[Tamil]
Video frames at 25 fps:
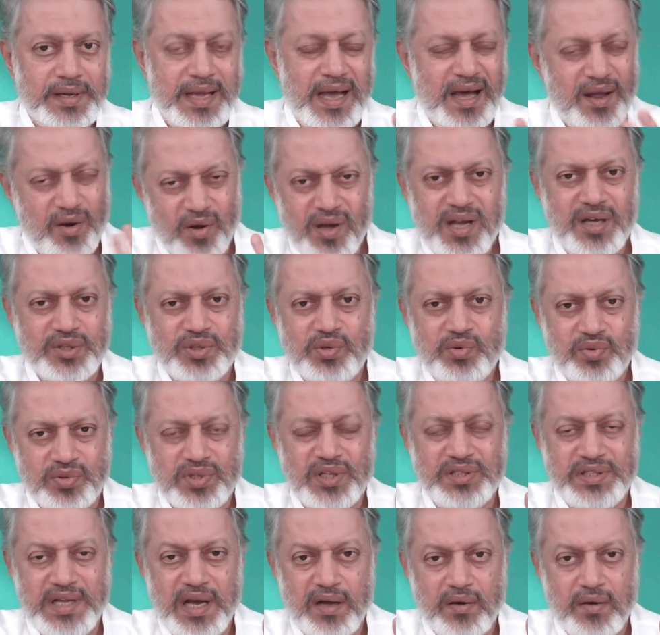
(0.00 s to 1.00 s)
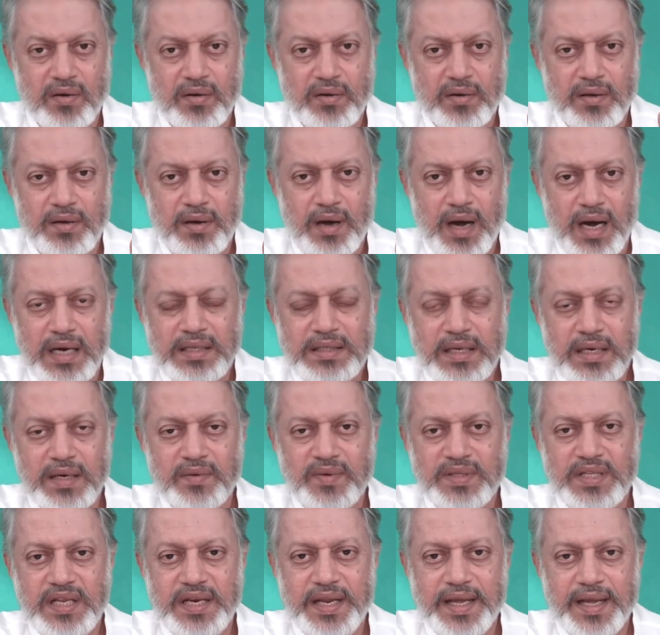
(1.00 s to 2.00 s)
யாரோ கத்து கொடுத்த தியானம் அதுல
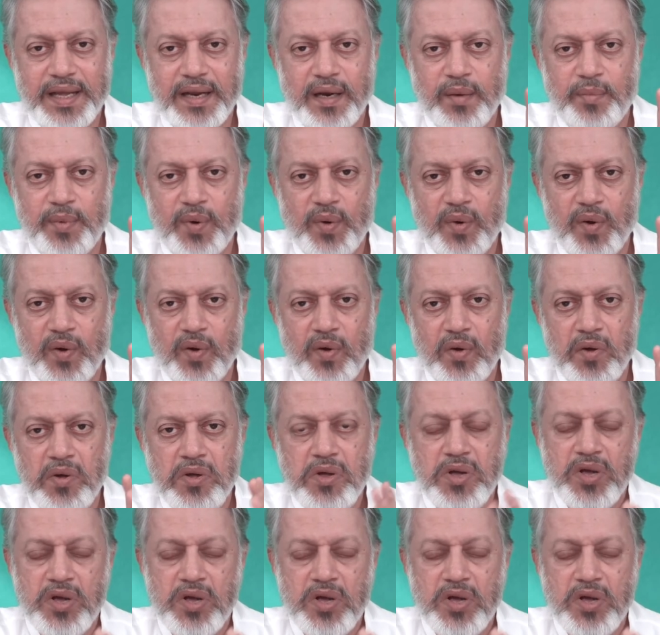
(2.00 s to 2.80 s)
வந்து நீங்க என்ன பண்ணணும்